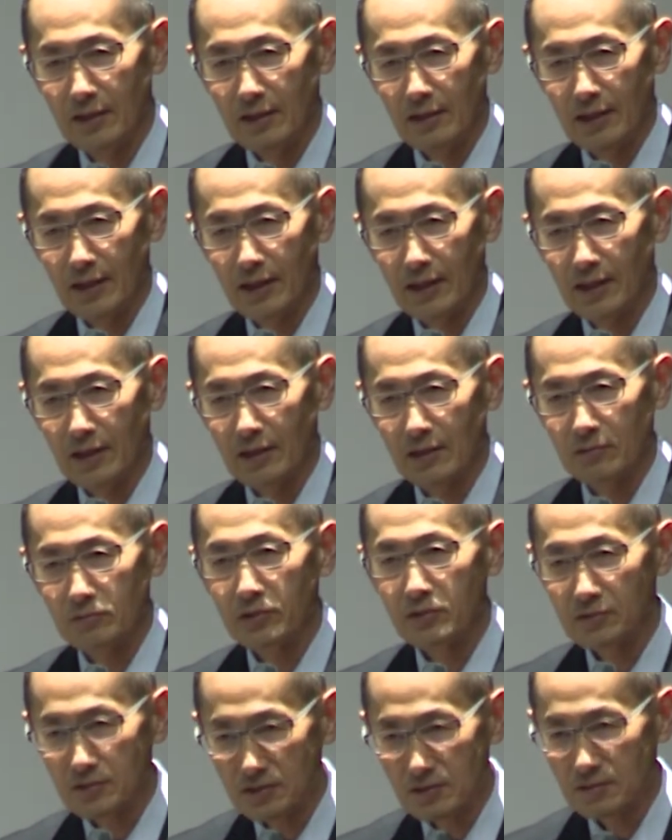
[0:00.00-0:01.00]
あ
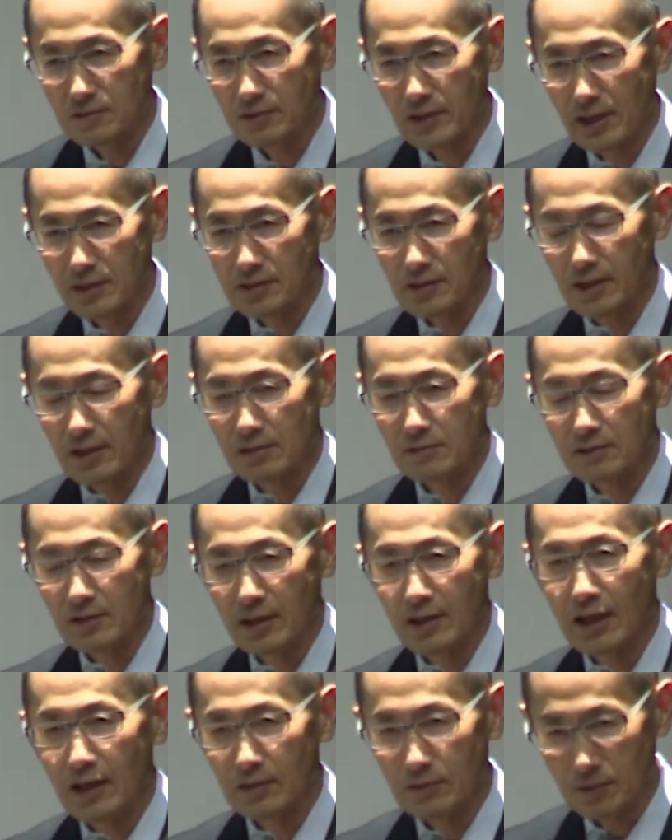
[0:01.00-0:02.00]
ウイルスだけじゃなくて
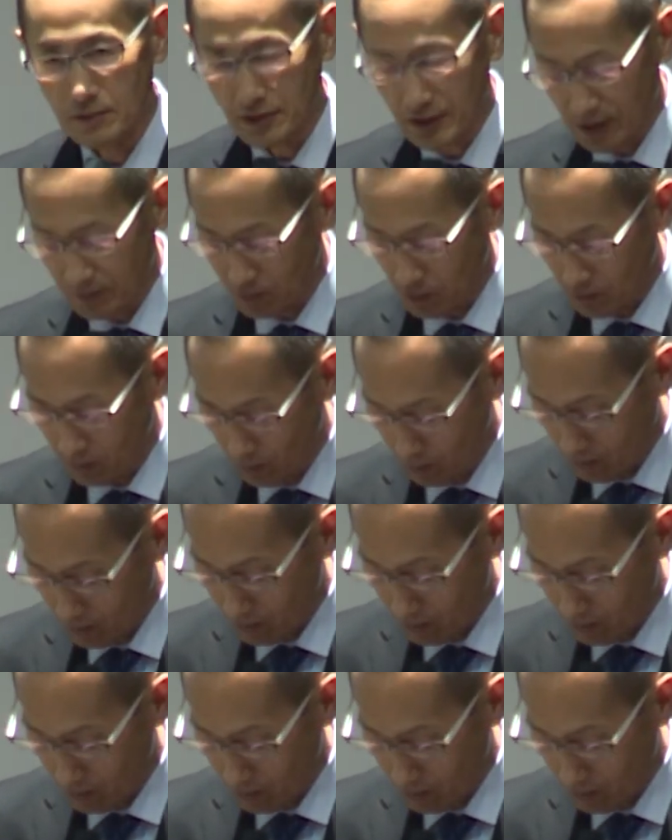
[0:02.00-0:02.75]
がんの細胞も